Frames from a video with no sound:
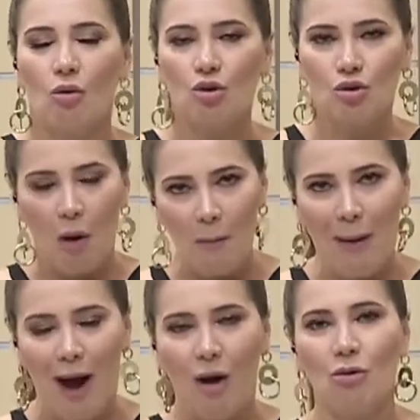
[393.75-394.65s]
O João
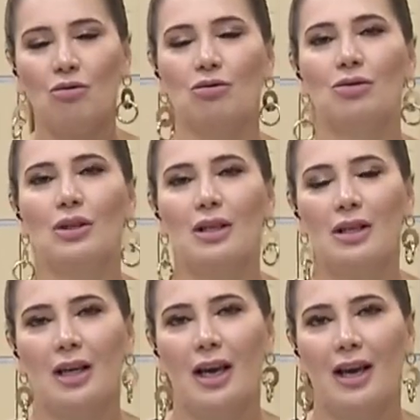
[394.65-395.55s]
Paulo,
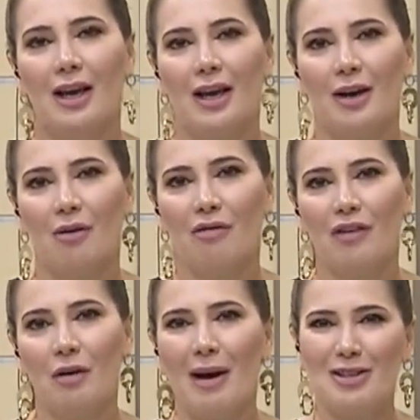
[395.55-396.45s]
que é o
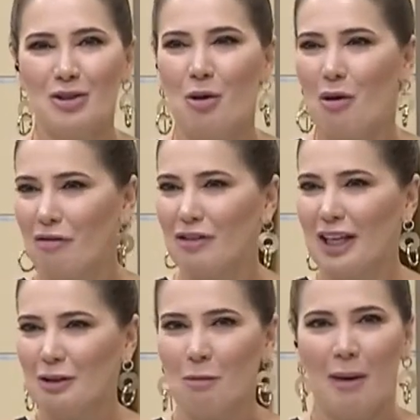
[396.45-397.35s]
filho mais novo,
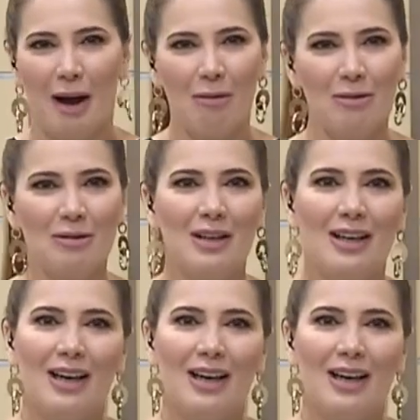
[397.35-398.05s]
né, do Paulo,